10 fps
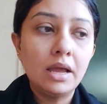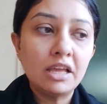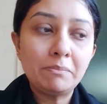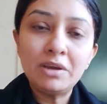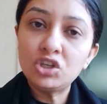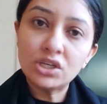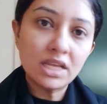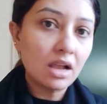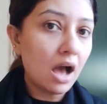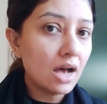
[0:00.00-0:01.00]
ये पीछे से
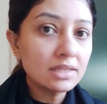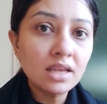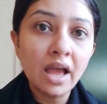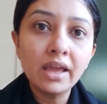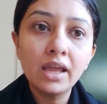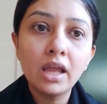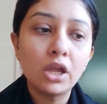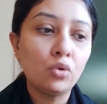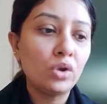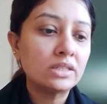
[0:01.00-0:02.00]
कहाँ से आए हैं
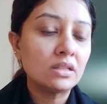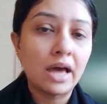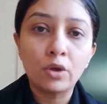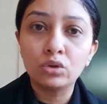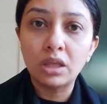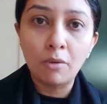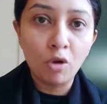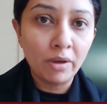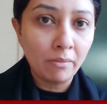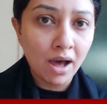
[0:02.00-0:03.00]
इन्होंने इस दारे को तबाह
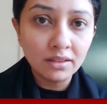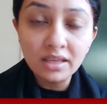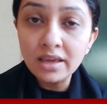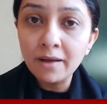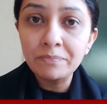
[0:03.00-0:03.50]
बर्बाद किया